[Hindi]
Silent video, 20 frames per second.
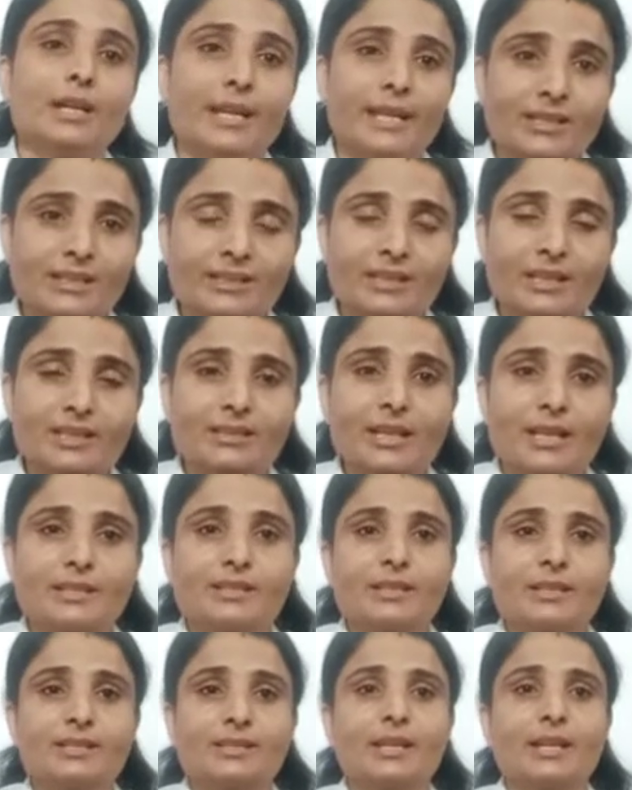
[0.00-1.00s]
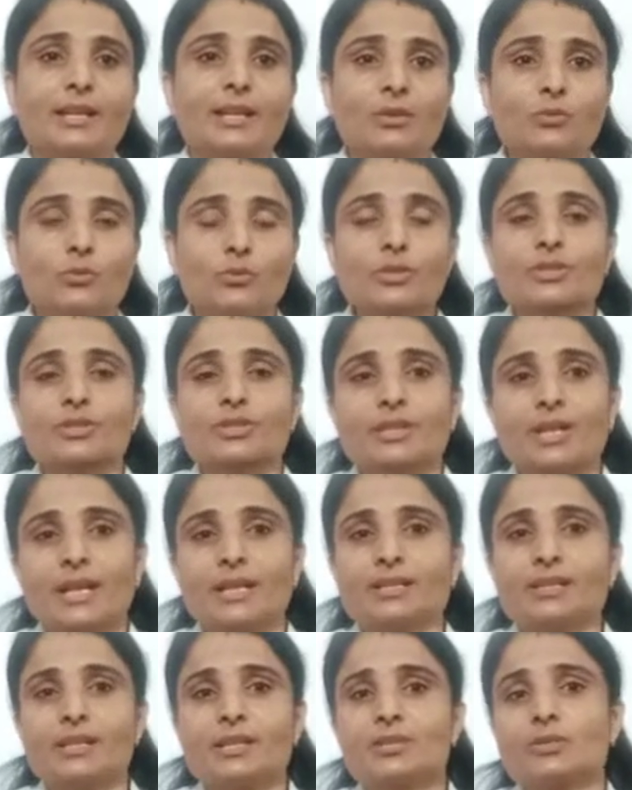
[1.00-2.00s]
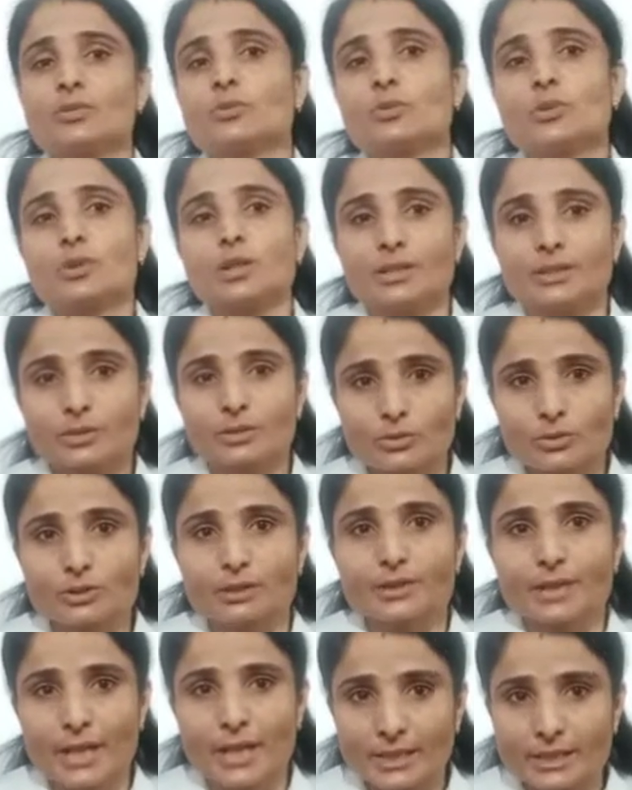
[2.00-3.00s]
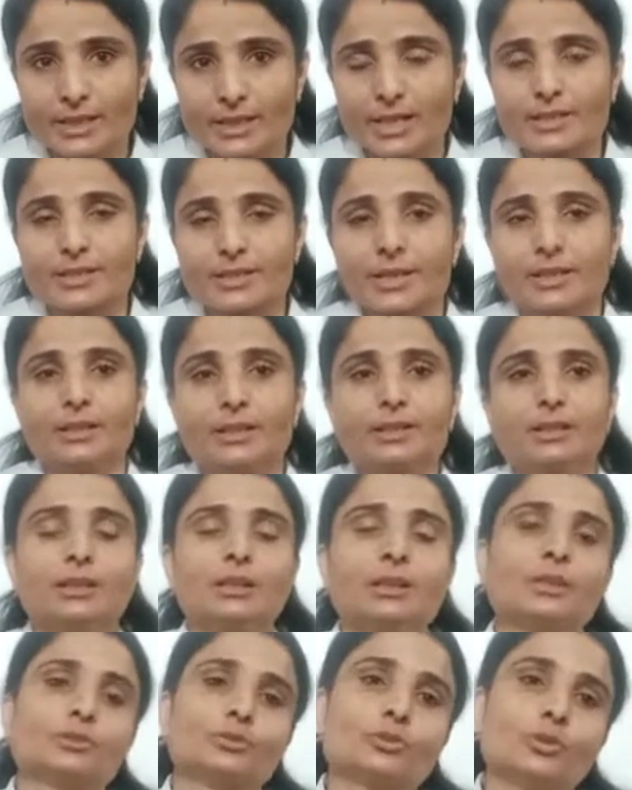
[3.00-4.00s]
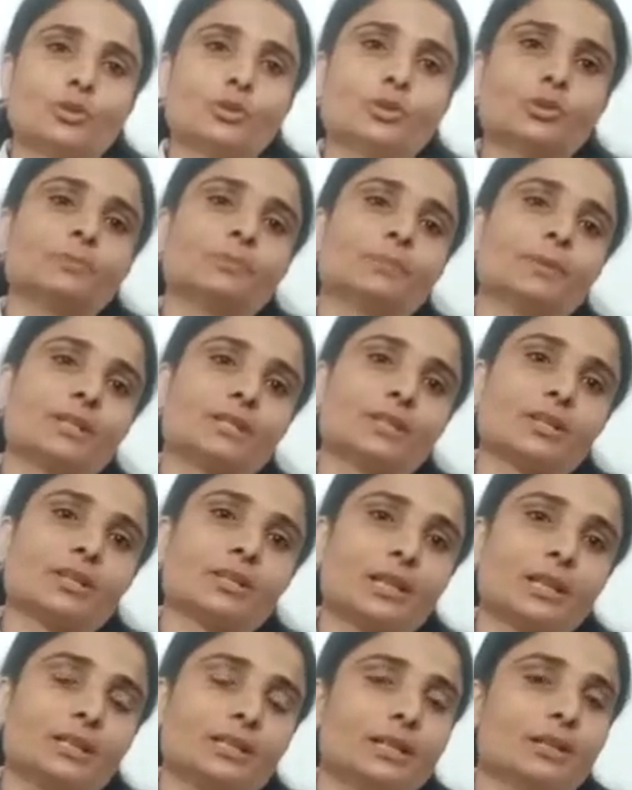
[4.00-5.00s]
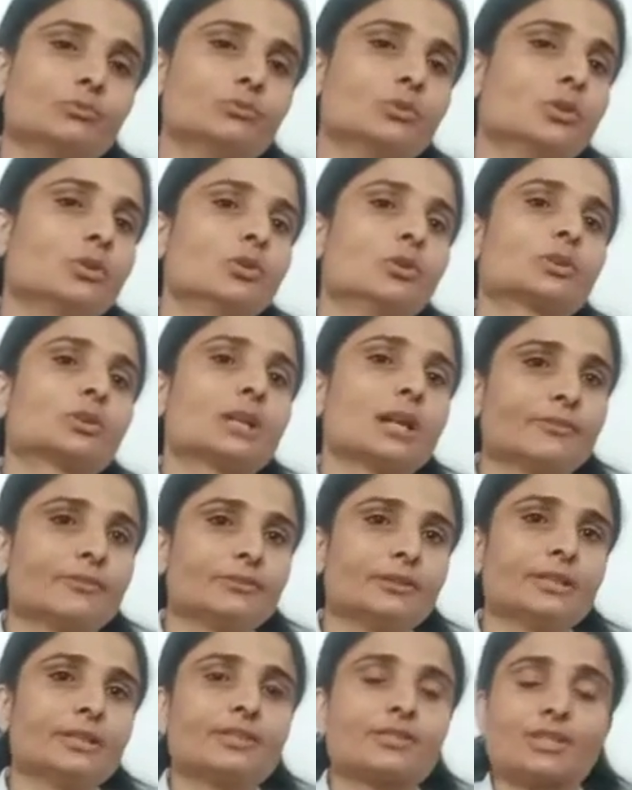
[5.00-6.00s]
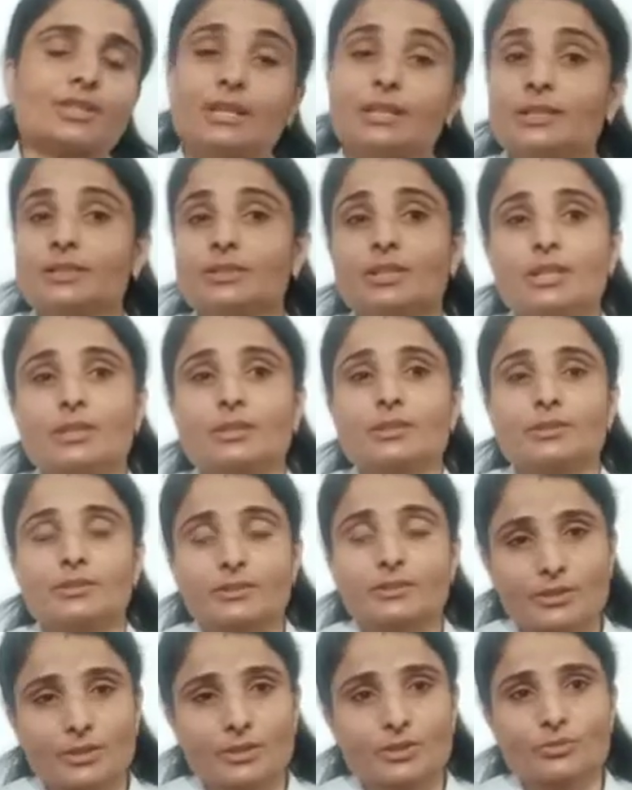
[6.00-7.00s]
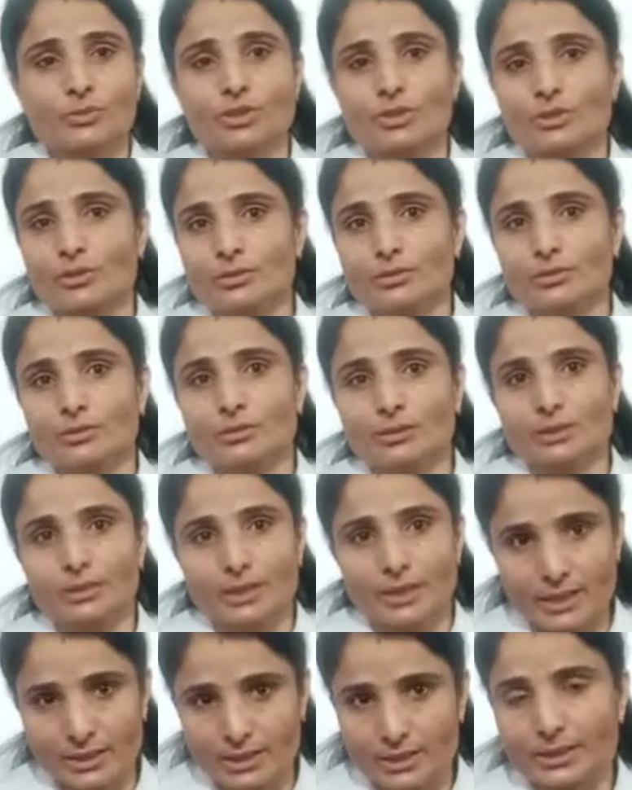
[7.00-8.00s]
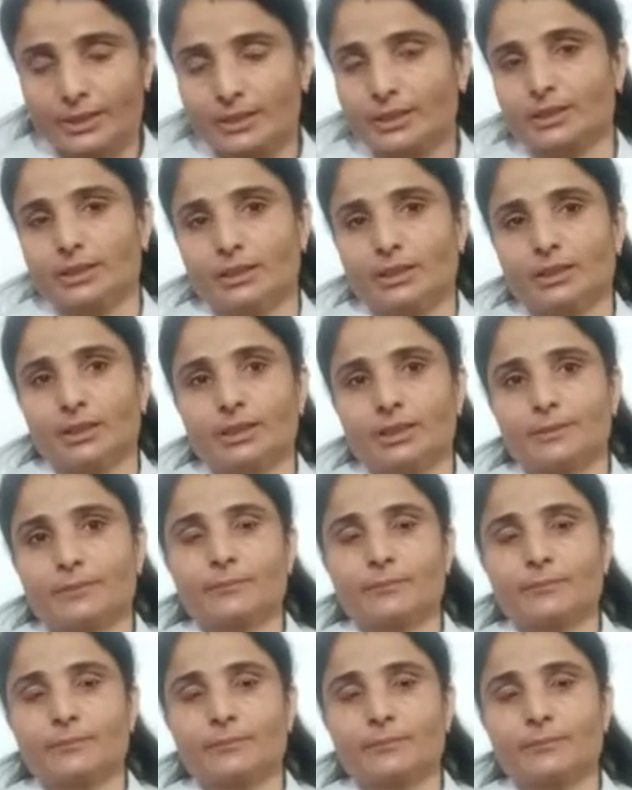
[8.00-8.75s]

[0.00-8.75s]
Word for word: एक्सरसाइजेज से उस टाइटनेस को कंट्रोल ना किया जाए तो पेशेंट के लिए वो काफ़ी चैलेंजिंग सिचुएशन क्रिएट कर देती है